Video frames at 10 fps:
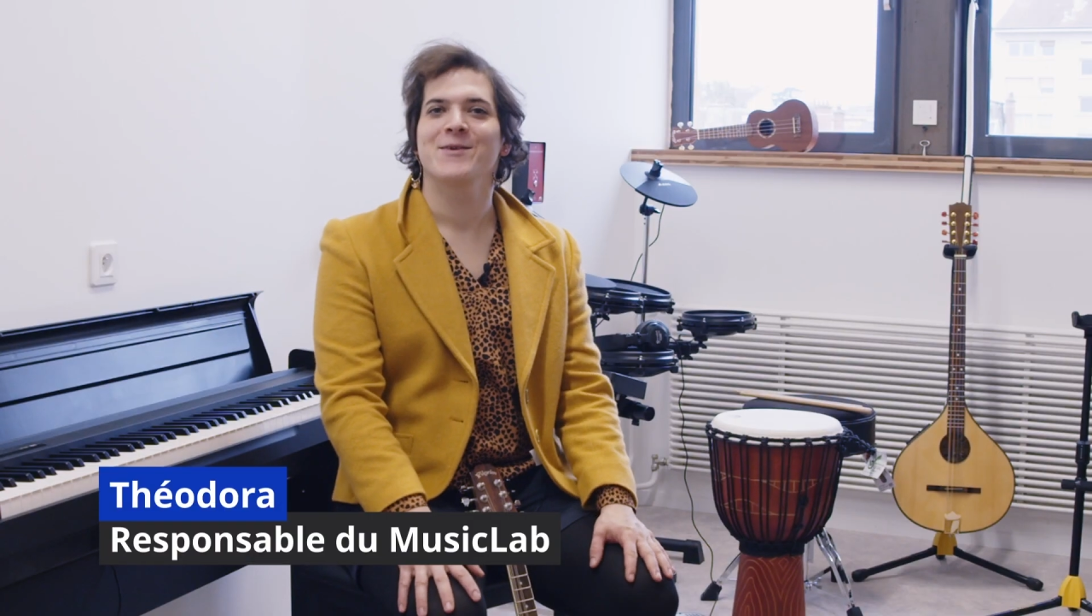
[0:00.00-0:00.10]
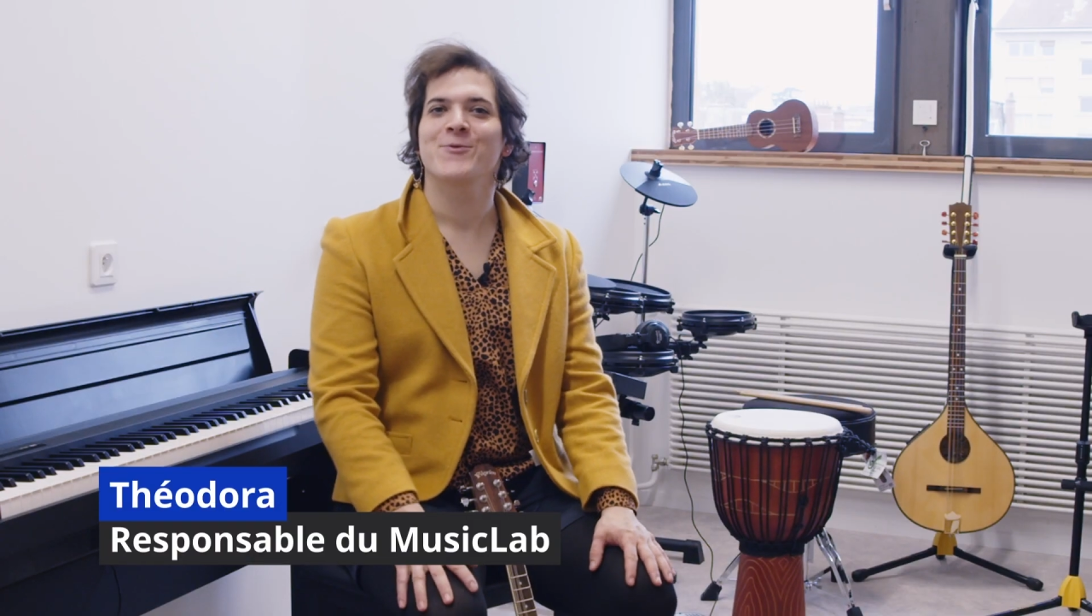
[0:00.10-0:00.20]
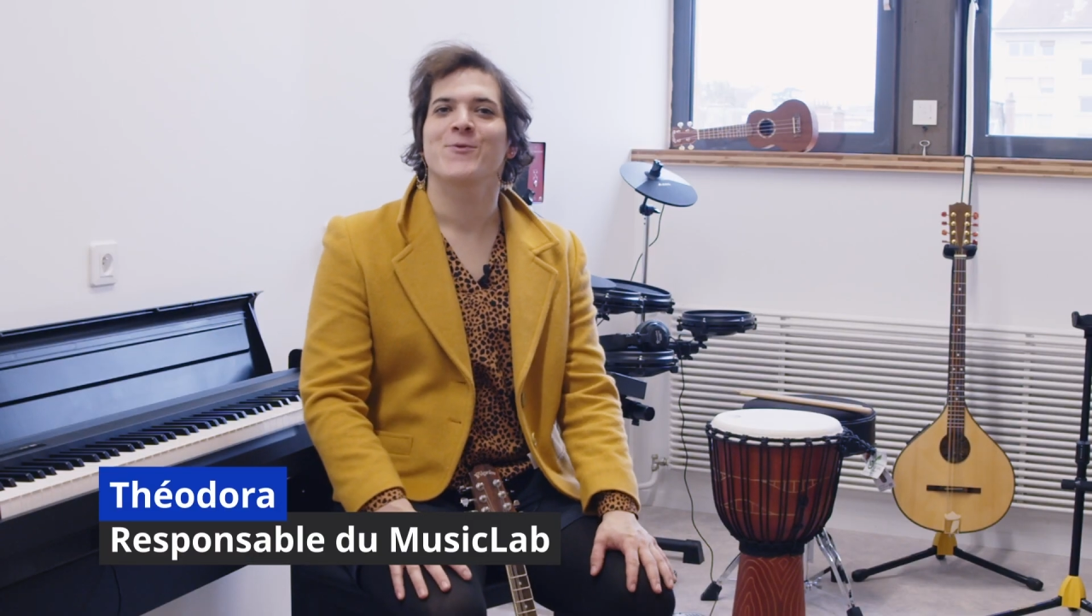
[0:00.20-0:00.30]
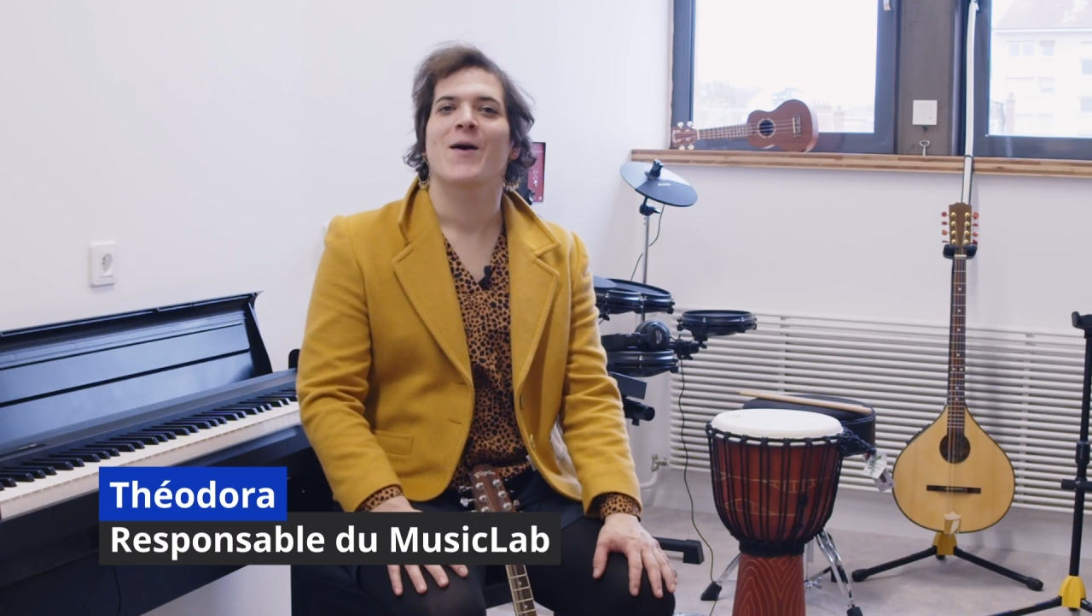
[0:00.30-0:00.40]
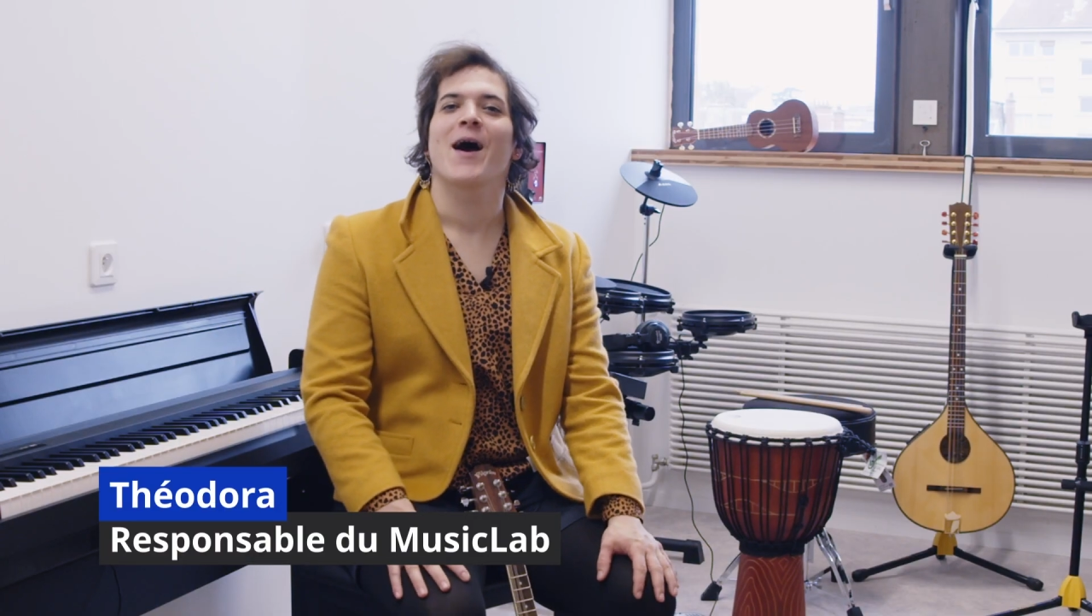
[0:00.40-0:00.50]

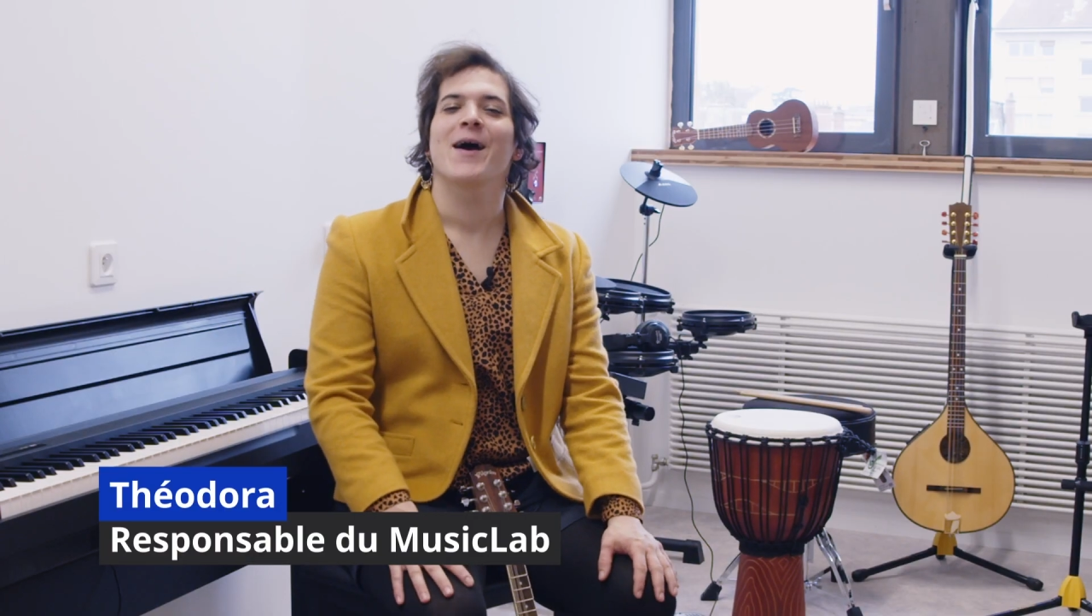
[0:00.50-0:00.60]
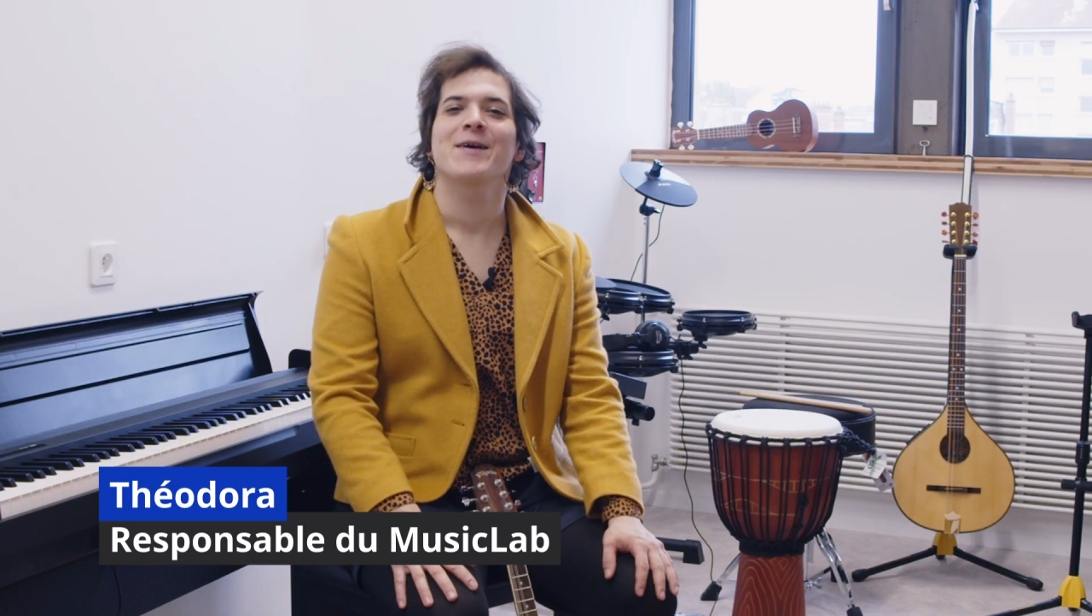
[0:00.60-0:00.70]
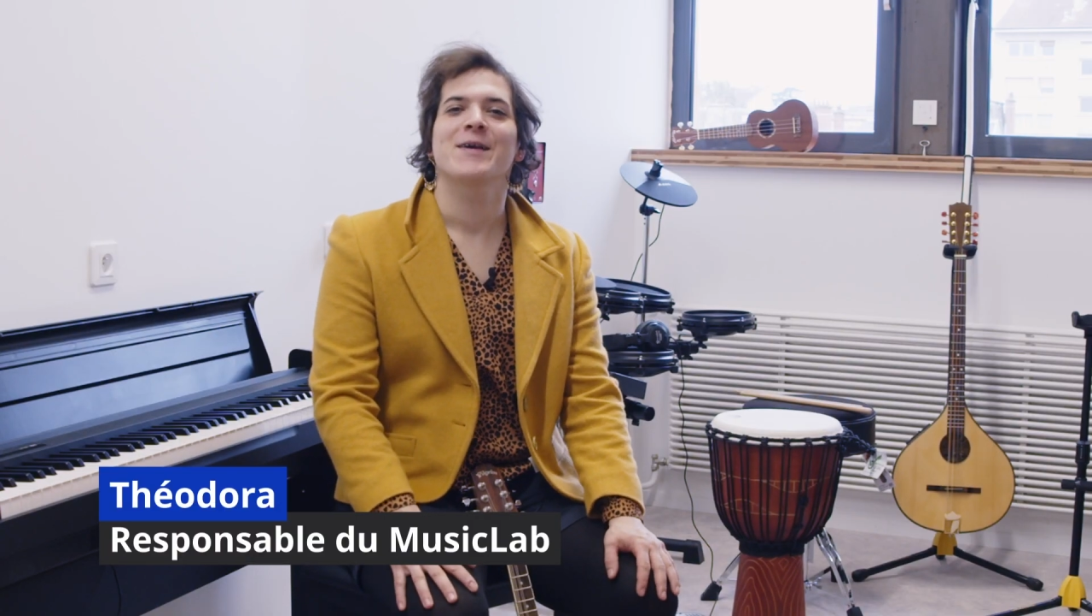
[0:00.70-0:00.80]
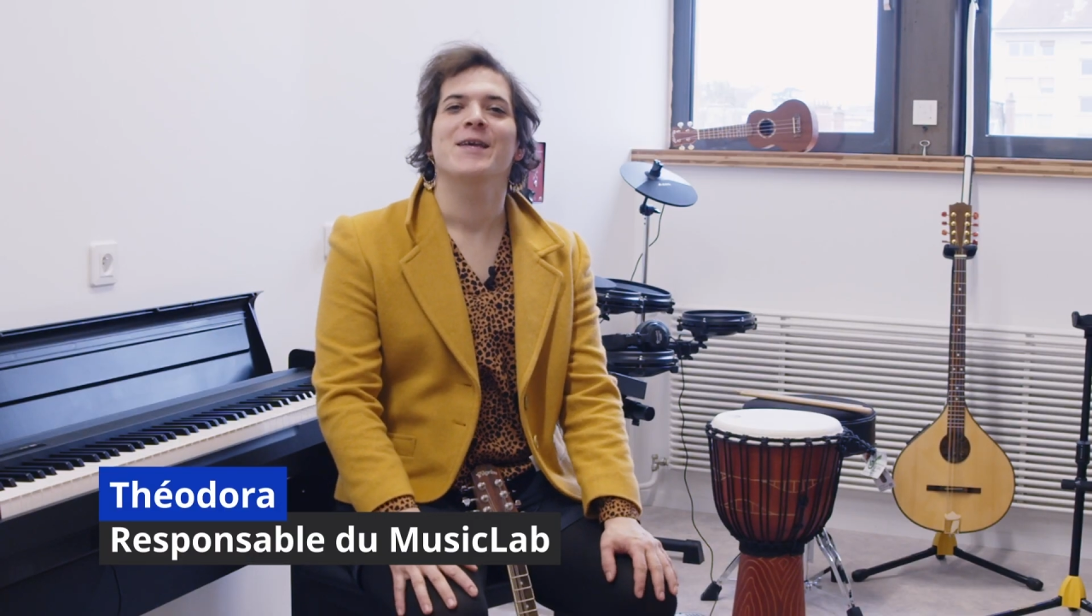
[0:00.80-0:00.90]
Théodora